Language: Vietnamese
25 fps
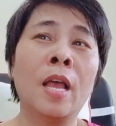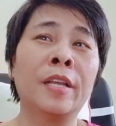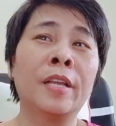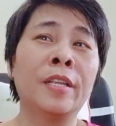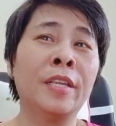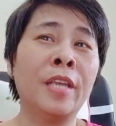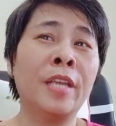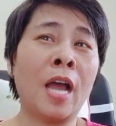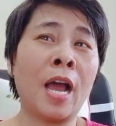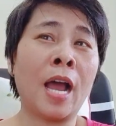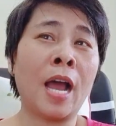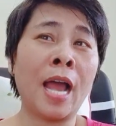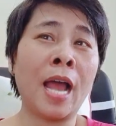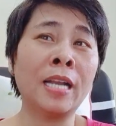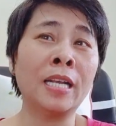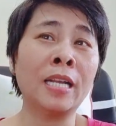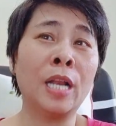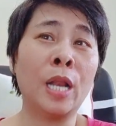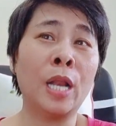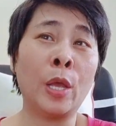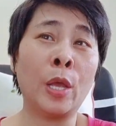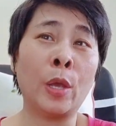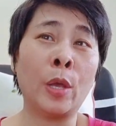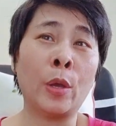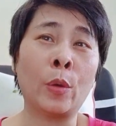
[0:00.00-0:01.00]
giờ anh
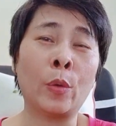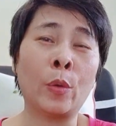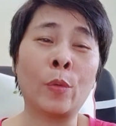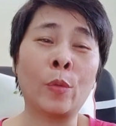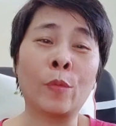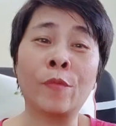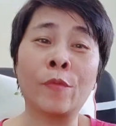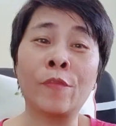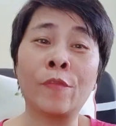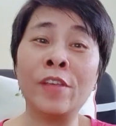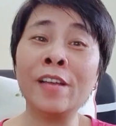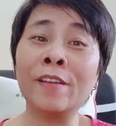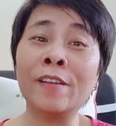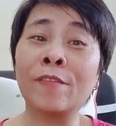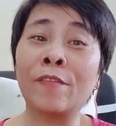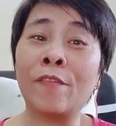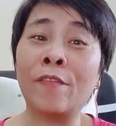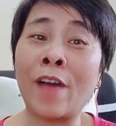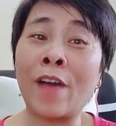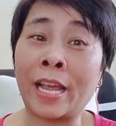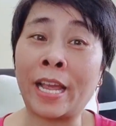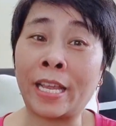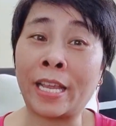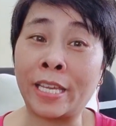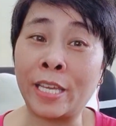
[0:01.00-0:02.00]
liều viết
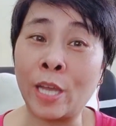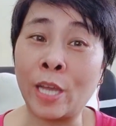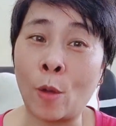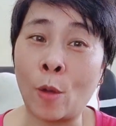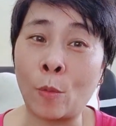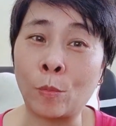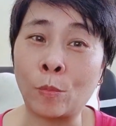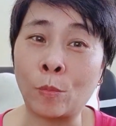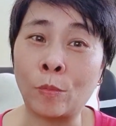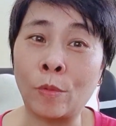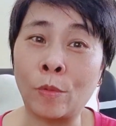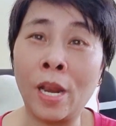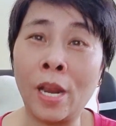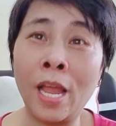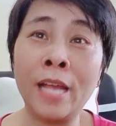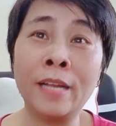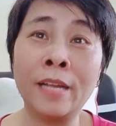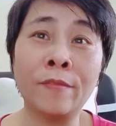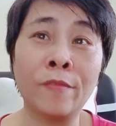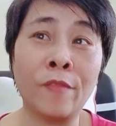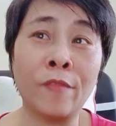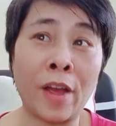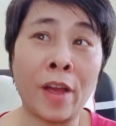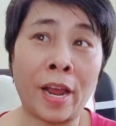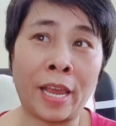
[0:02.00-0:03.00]
vài dòng
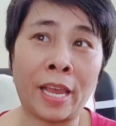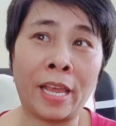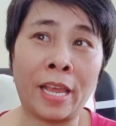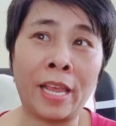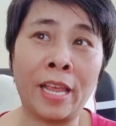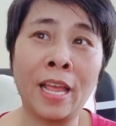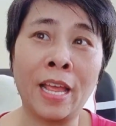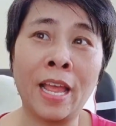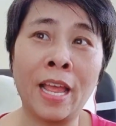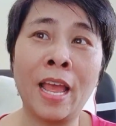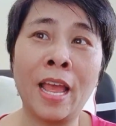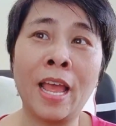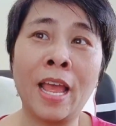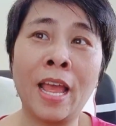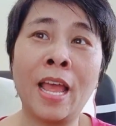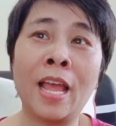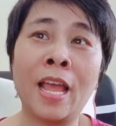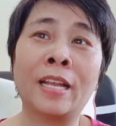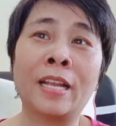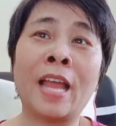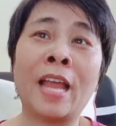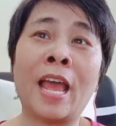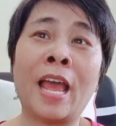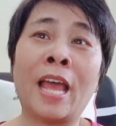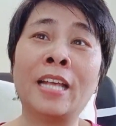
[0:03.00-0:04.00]
lên vậy
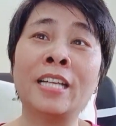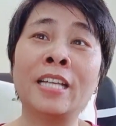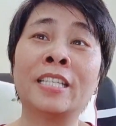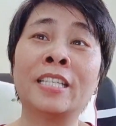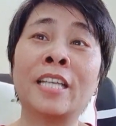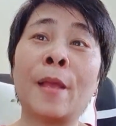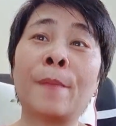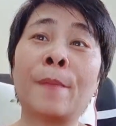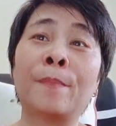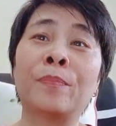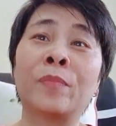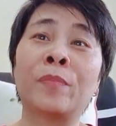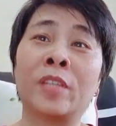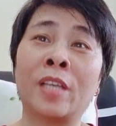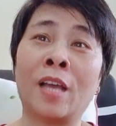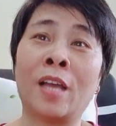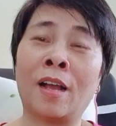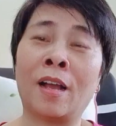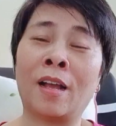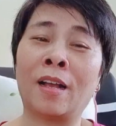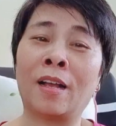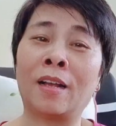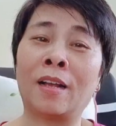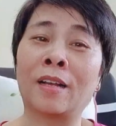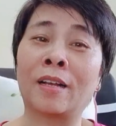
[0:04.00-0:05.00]
để xem
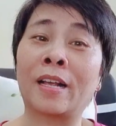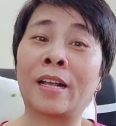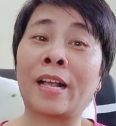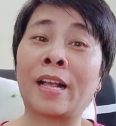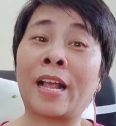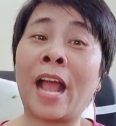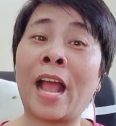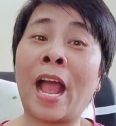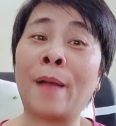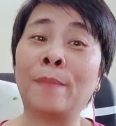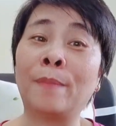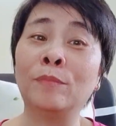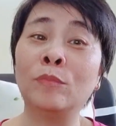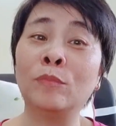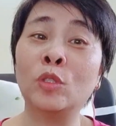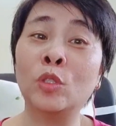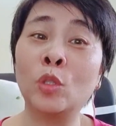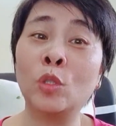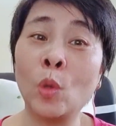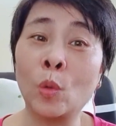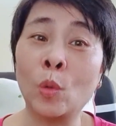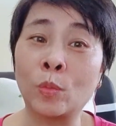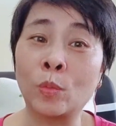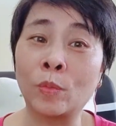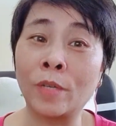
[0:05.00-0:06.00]
chừng cảm
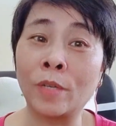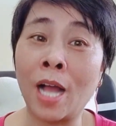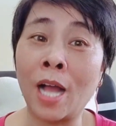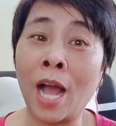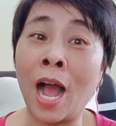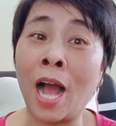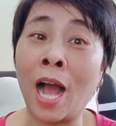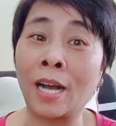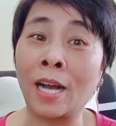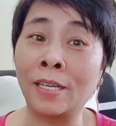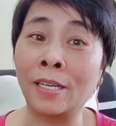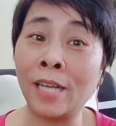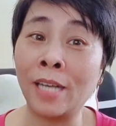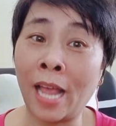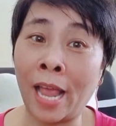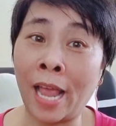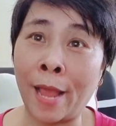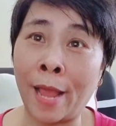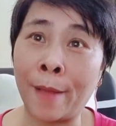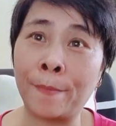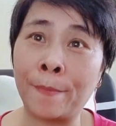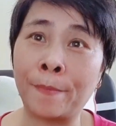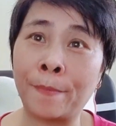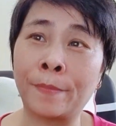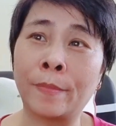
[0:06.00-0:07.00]
xúc ở
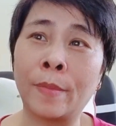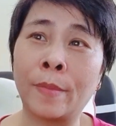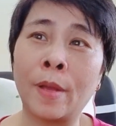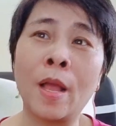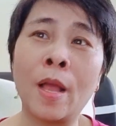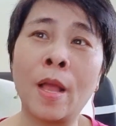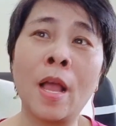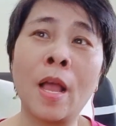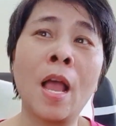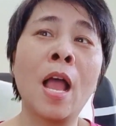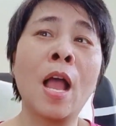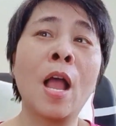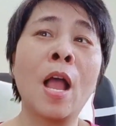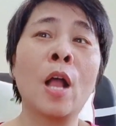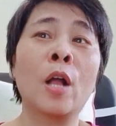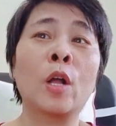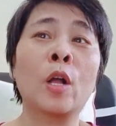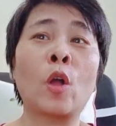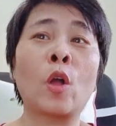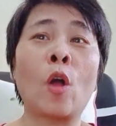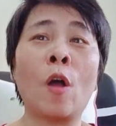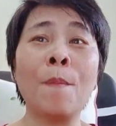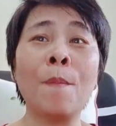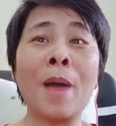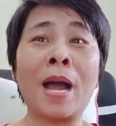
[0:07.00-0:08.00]
em
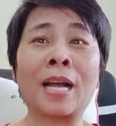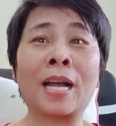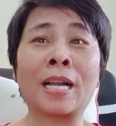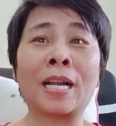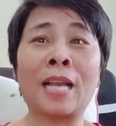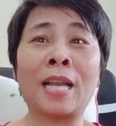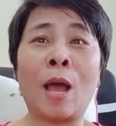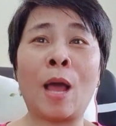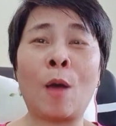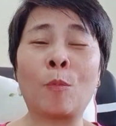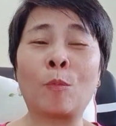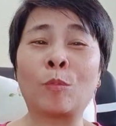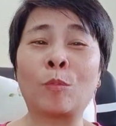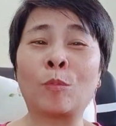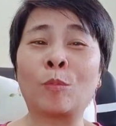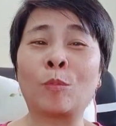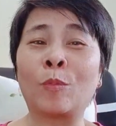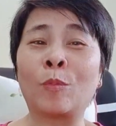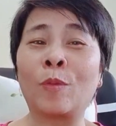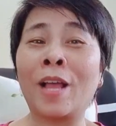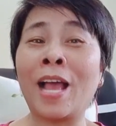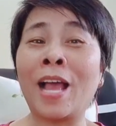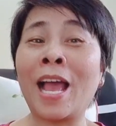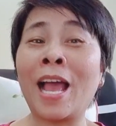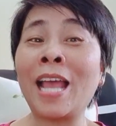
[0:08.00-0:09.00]
có bằng lòng
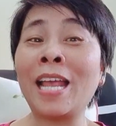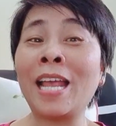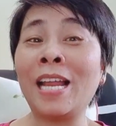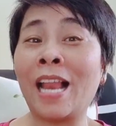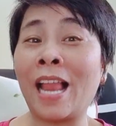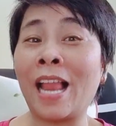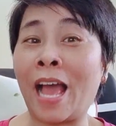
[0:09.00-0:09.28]
hay